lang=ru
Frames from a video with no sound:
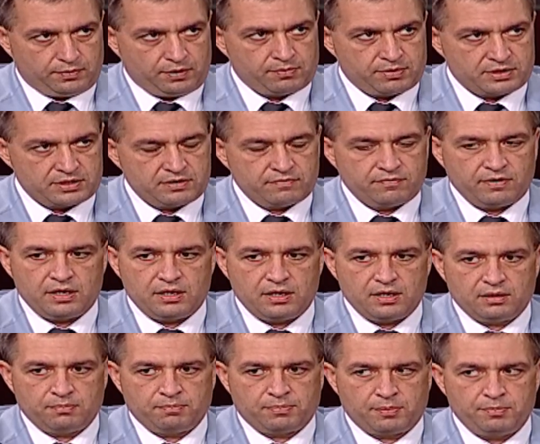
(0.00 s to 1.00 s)

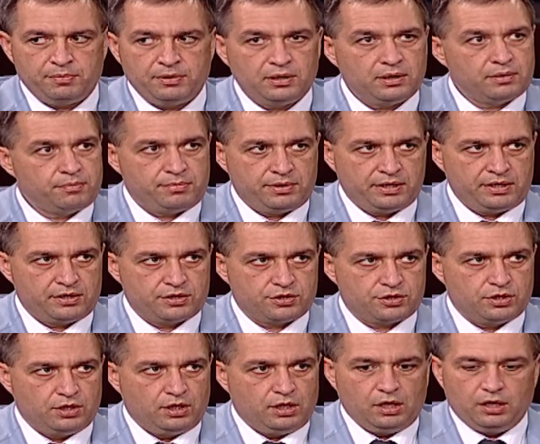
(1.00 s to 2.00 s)
образование пробило
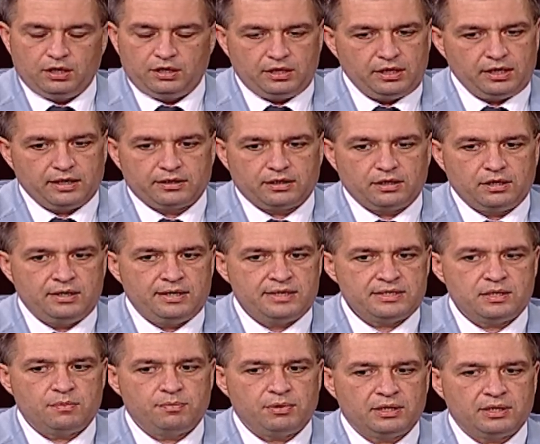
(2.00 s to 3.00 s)
брешь. Нет,
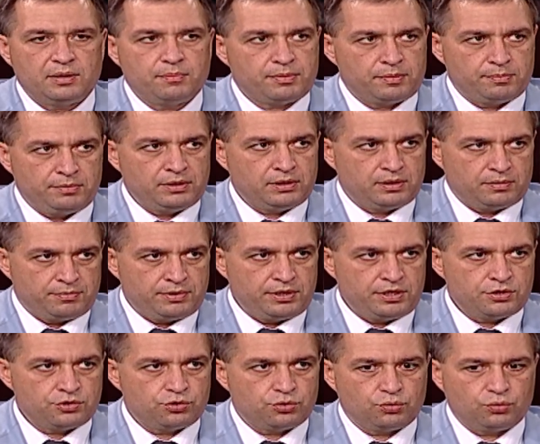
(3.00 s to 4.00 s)
если бы она пробила
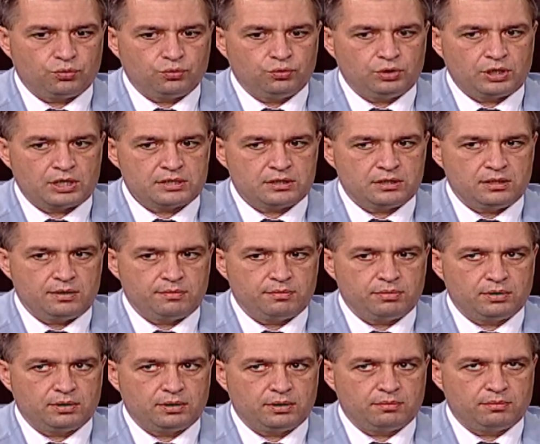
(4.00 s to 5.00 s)
брешь, то у нас не
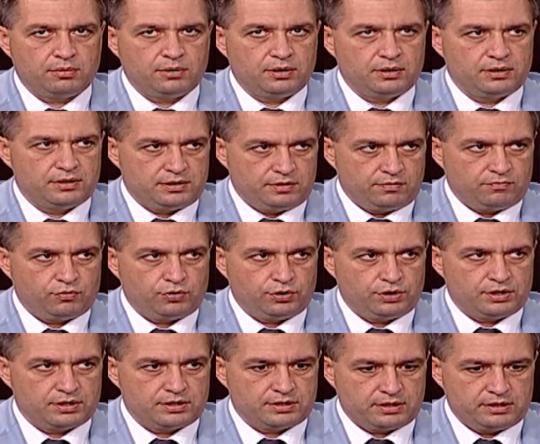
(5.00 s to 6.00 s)
было бы
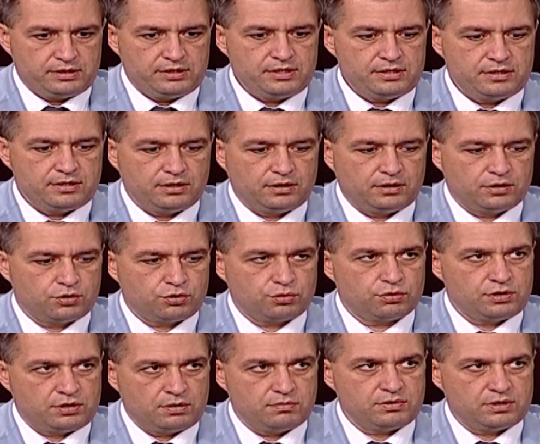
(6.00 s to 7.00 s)
сегодня статистики,
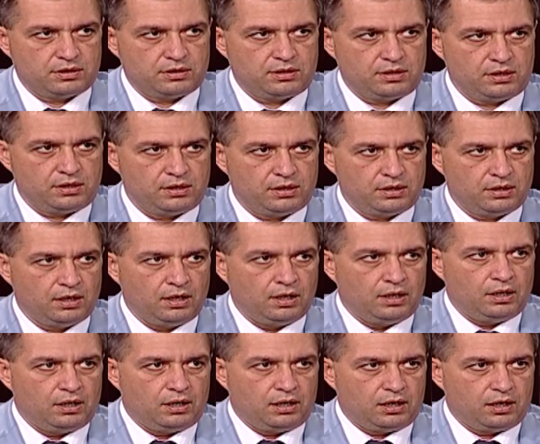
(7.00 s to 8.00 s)
что 73%
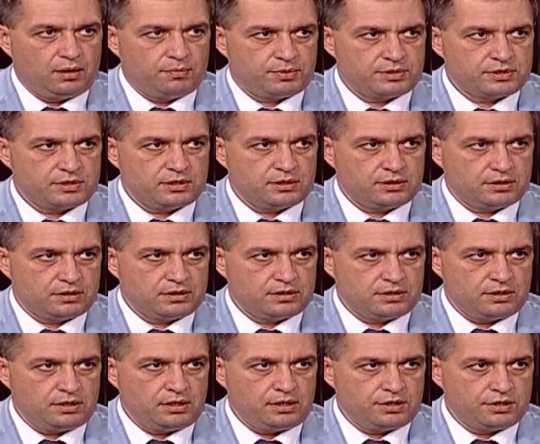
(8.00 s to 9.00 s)
э,
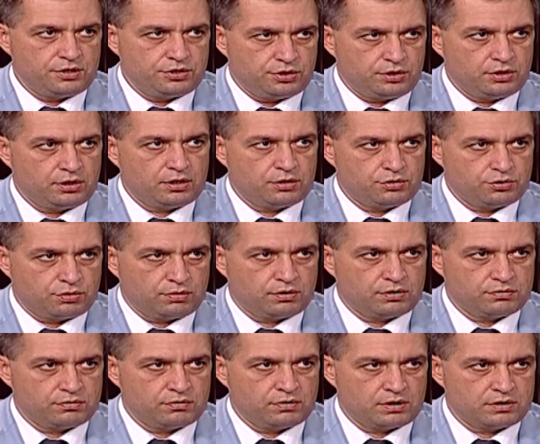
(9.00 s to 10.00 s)
населения считают, что
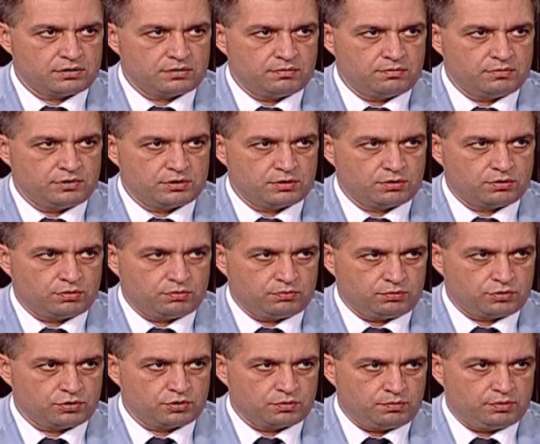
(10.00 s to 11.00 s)
государственным
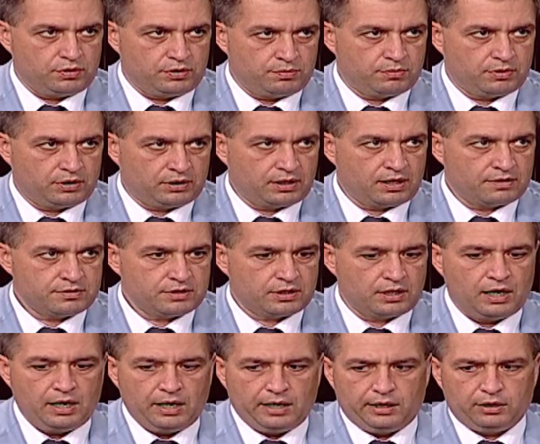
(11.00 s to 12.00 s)
языком должен быть
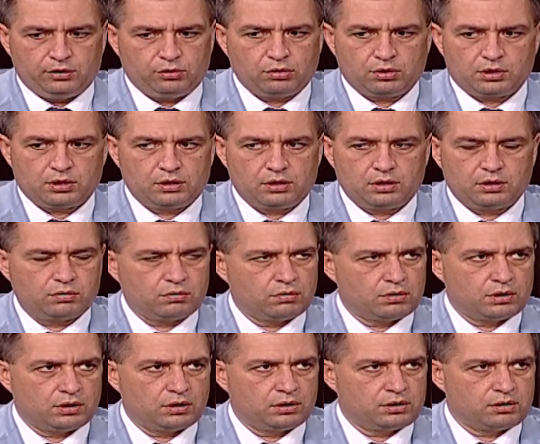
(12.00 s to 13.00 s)
молдавский, и только где-то
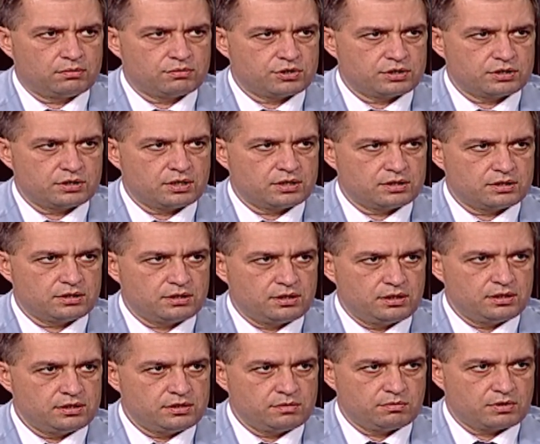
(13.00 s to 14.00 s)
около там 16
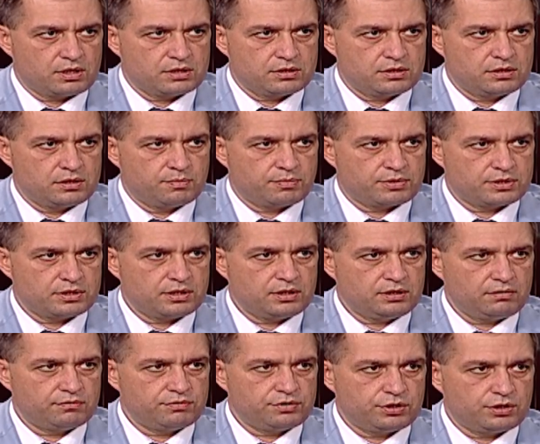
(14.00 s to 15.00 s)
или
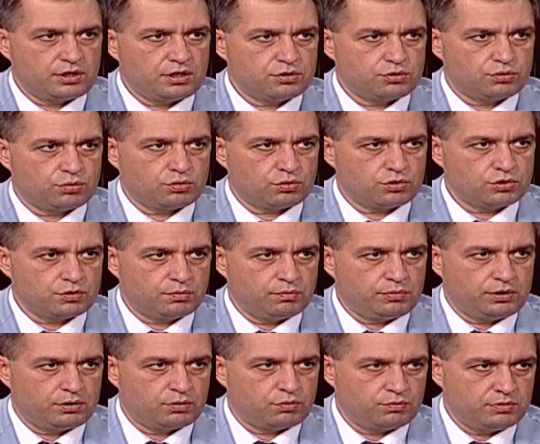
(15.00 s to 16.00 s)
17% считают, что должен
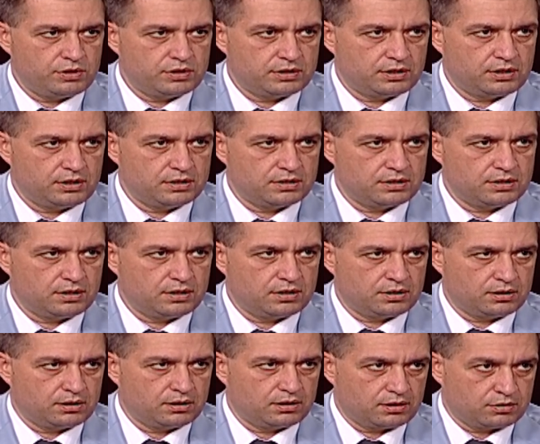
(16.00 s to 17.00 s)
быть румынский язык
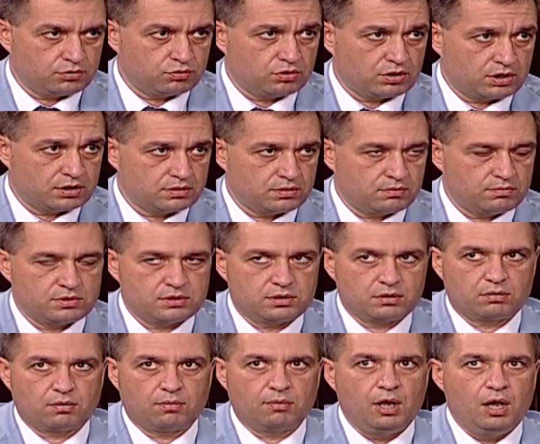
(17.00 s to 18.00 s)
э, государственным
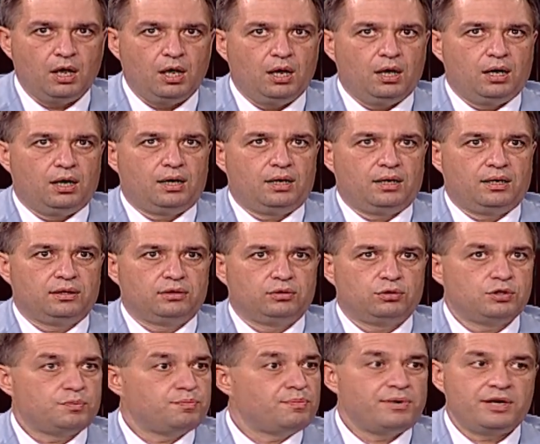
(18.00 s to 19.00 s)
языком. Э,
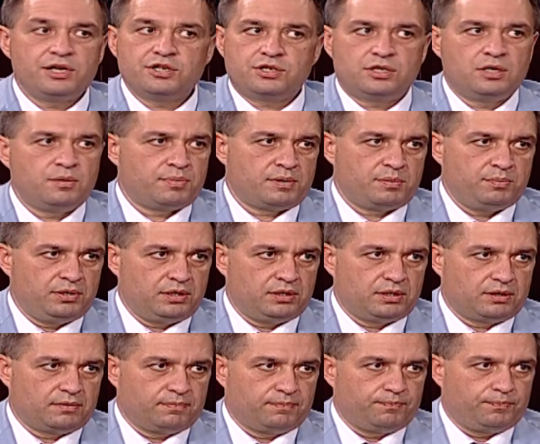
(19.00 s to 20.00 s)
то есть брешь не
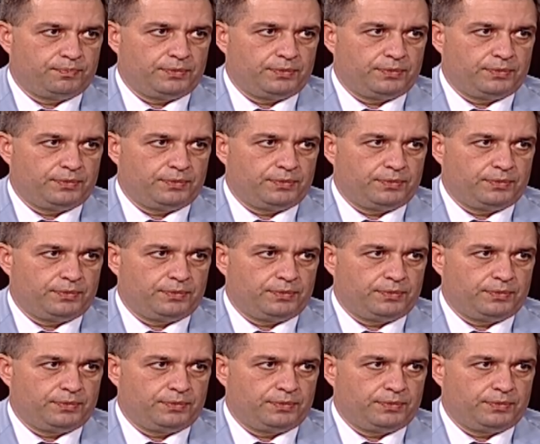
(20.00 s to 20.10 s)
пробита.